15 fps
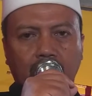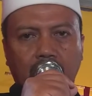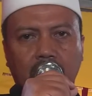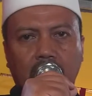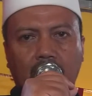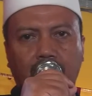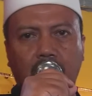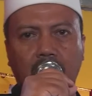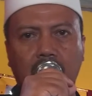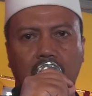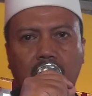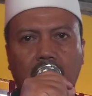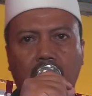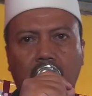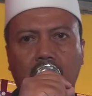
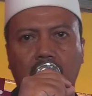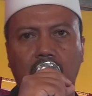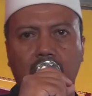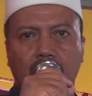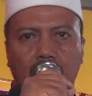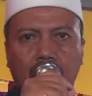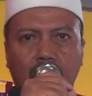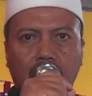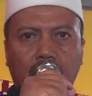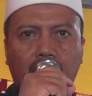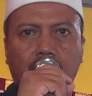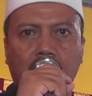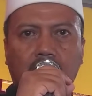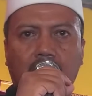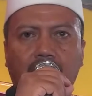mendapatkan
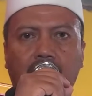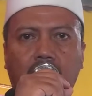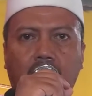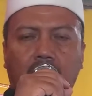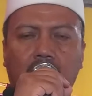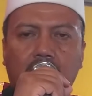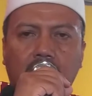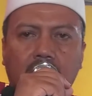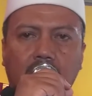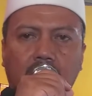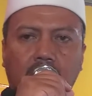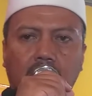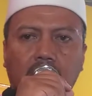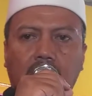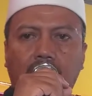beberapa
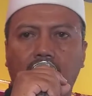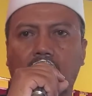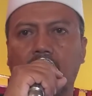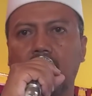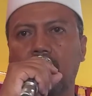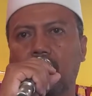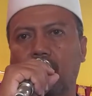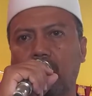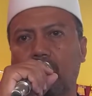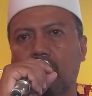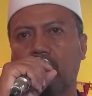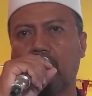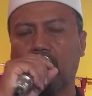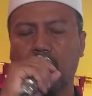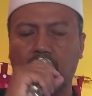hikmah yang
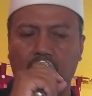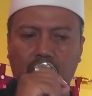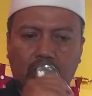besar.